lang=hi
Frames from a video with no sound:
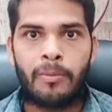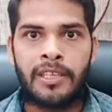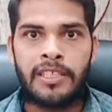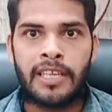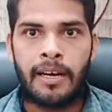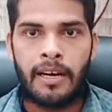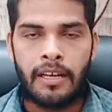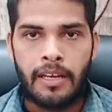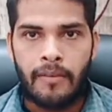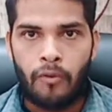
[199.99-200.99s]
में जिनका
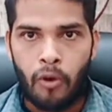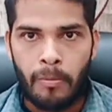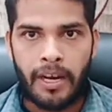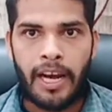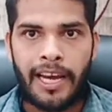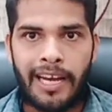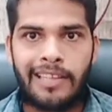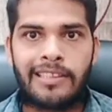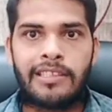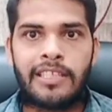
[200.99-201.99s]
फॉर्म भरा गया
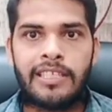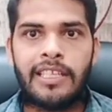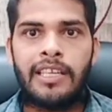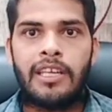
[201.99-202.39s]
गलती से